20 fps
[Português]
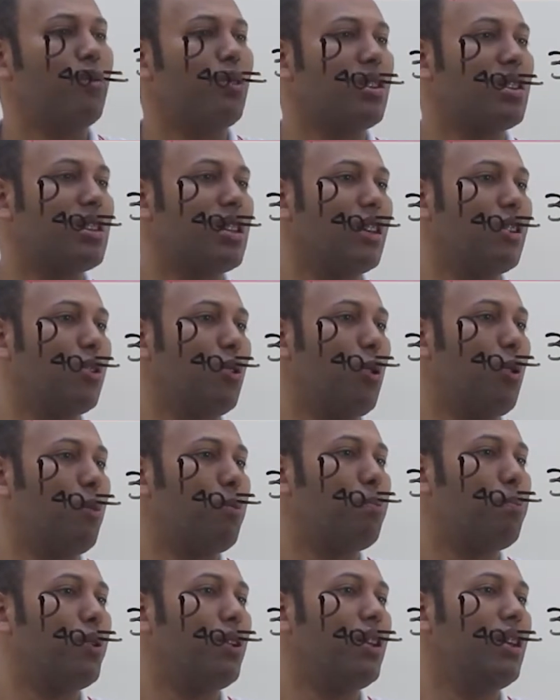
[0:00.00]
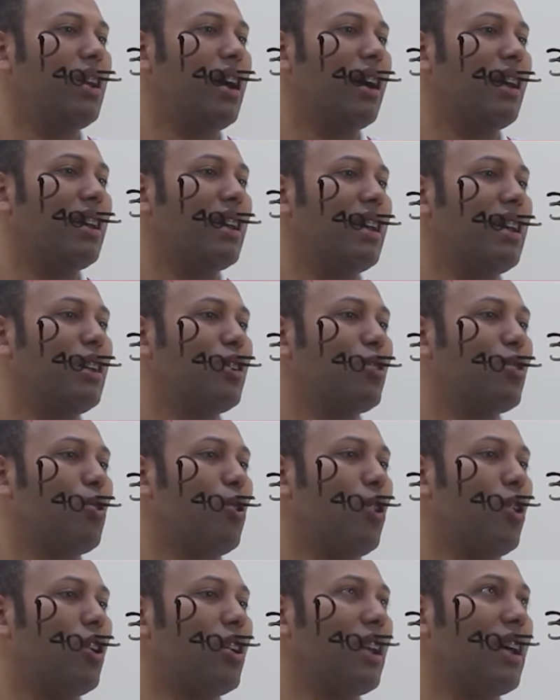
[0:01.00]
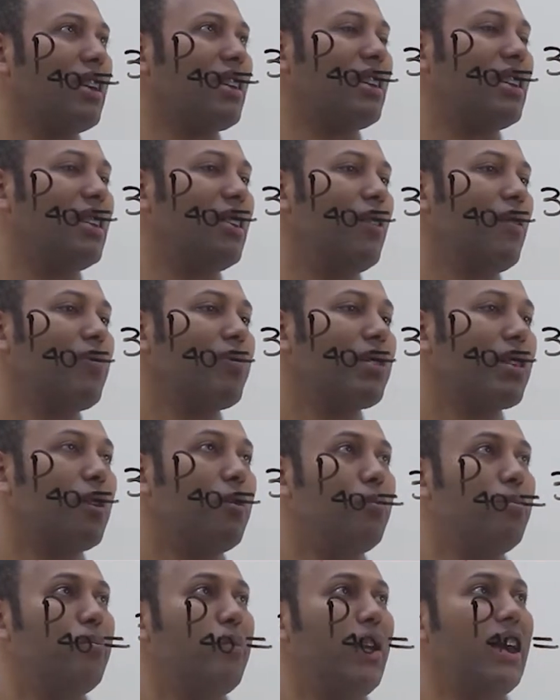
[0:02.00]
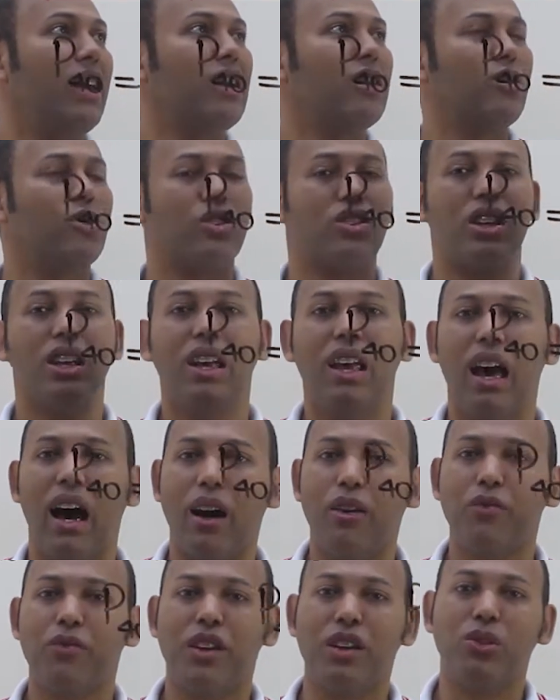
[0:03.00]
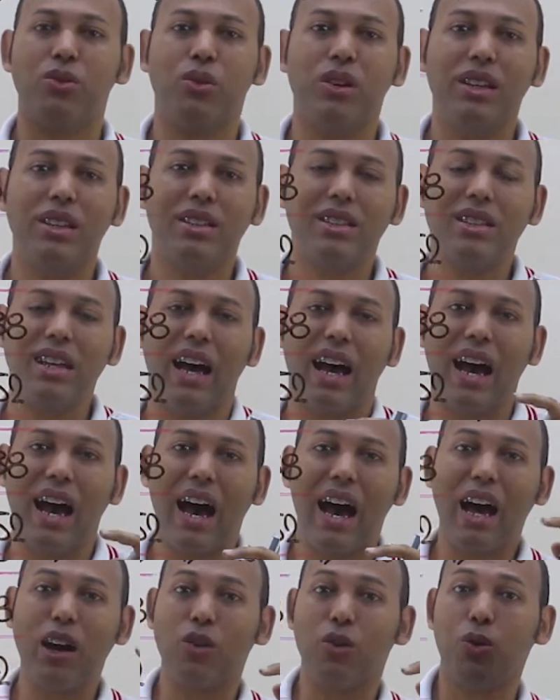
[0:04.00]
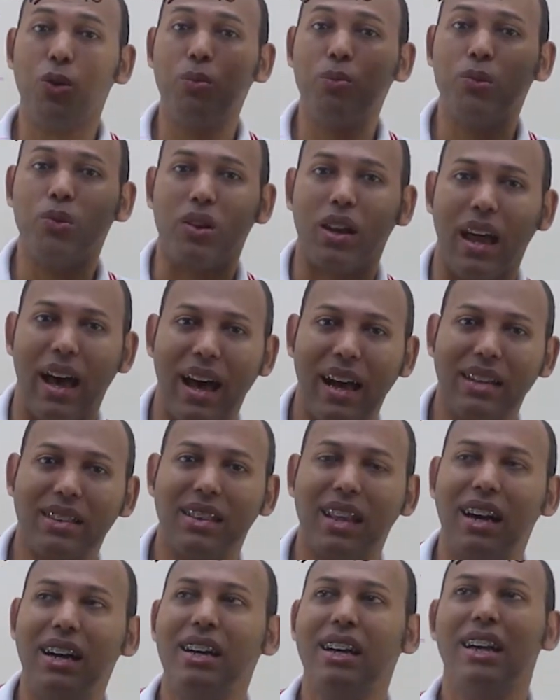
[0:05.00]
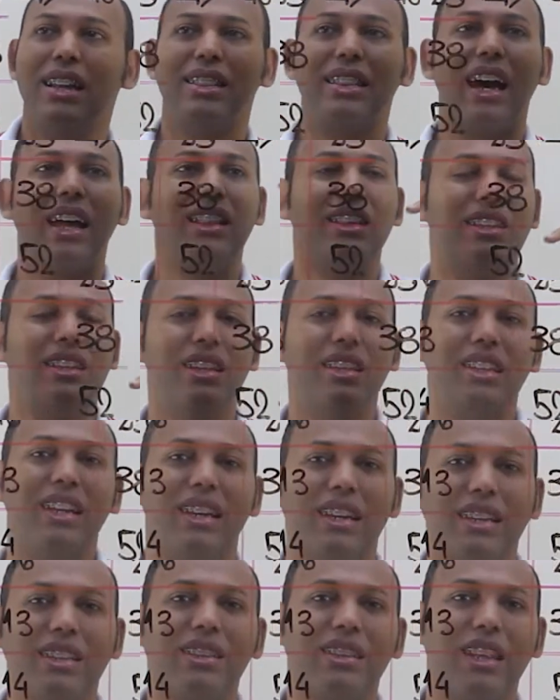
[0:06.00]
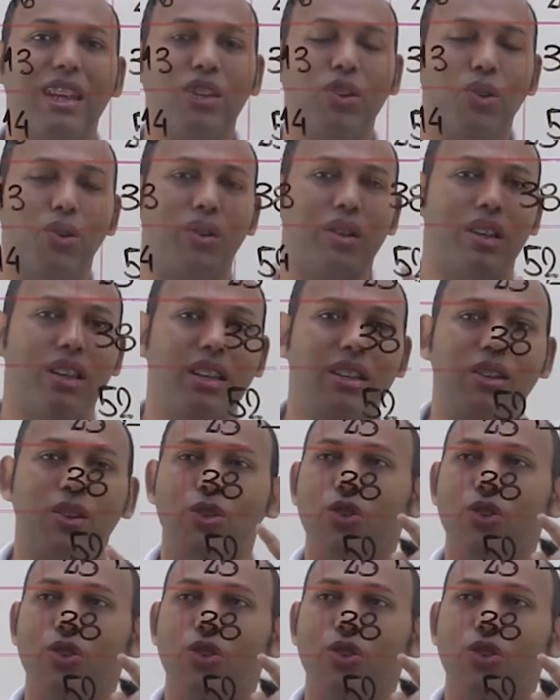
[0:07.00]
você copia e cola aqui, menos a frequência acumulada na linha anterior. Ei,